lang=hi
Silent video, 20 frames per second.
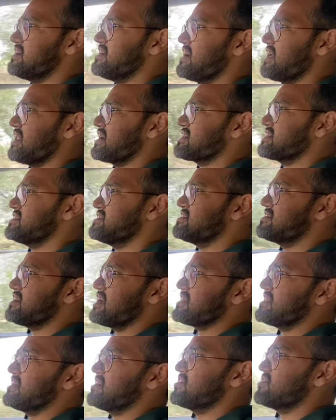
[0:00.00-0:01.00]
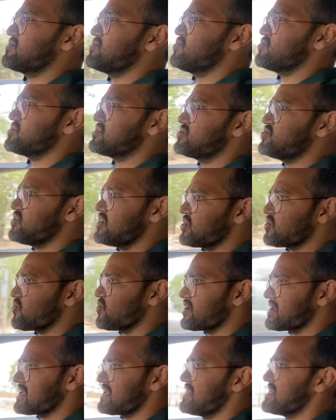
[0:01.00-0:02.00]
हालांकि ज़्यादा नॉइस जो है
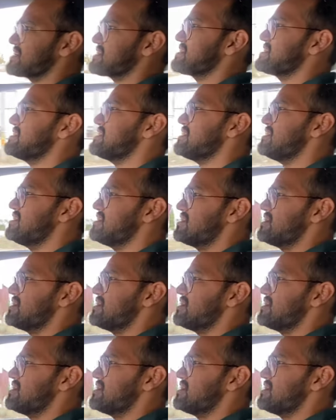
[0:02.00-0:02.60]
रोड की लगती है